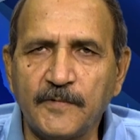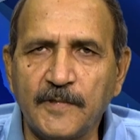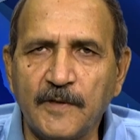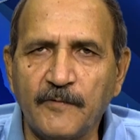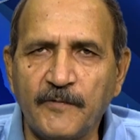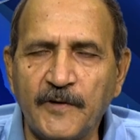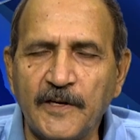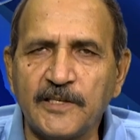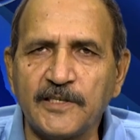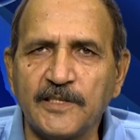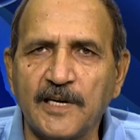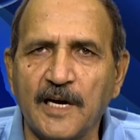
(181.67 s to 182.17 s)

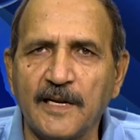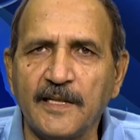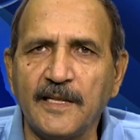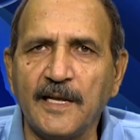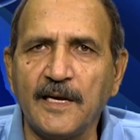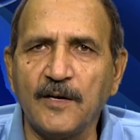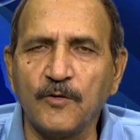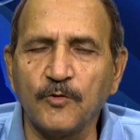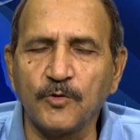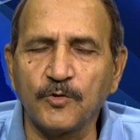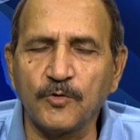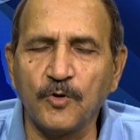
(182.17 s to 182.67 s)
फिक्स कर
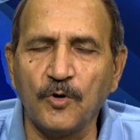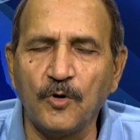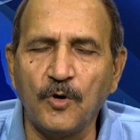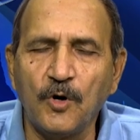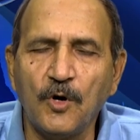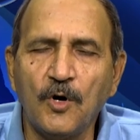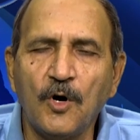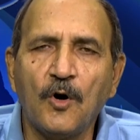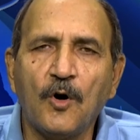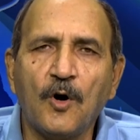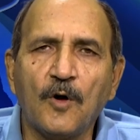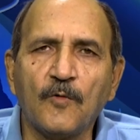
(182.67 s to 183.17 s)
देंगे उसको
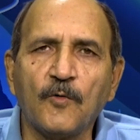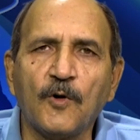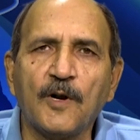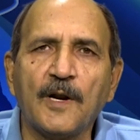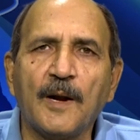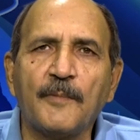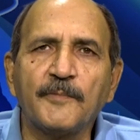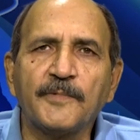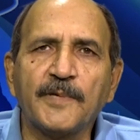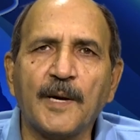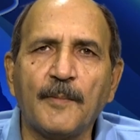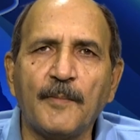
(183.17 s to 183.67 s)
और वो
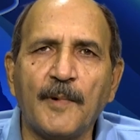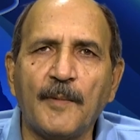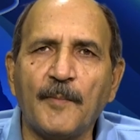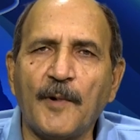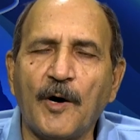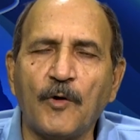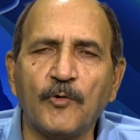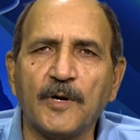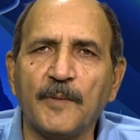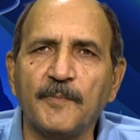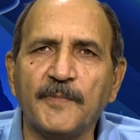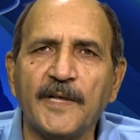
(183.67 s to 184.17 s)
लमसम
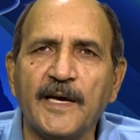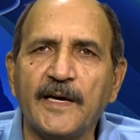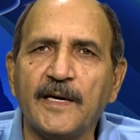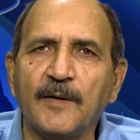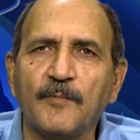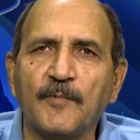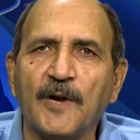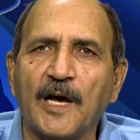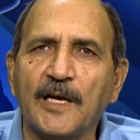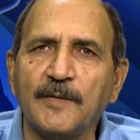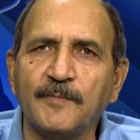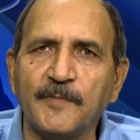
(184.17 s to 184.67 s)
अमाउंट हम दे के
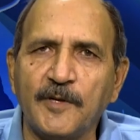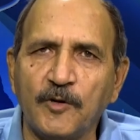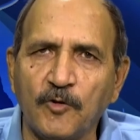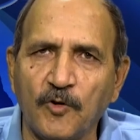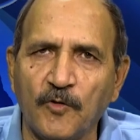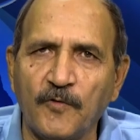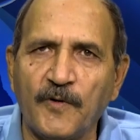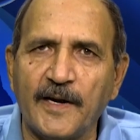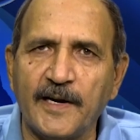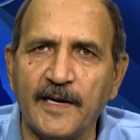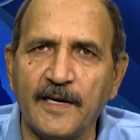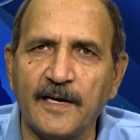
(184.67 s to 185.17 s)
मुलाजमीन को
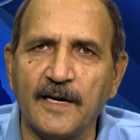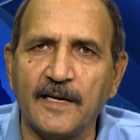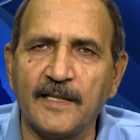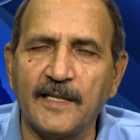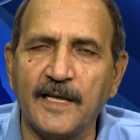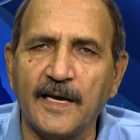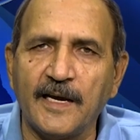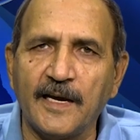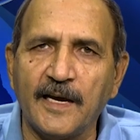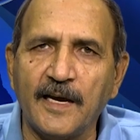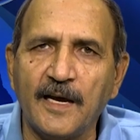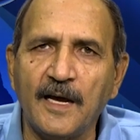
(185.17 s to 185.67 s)
फारिग कर
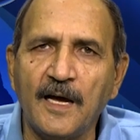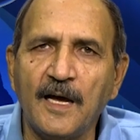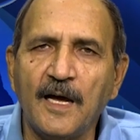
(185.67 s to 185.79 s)
देंगे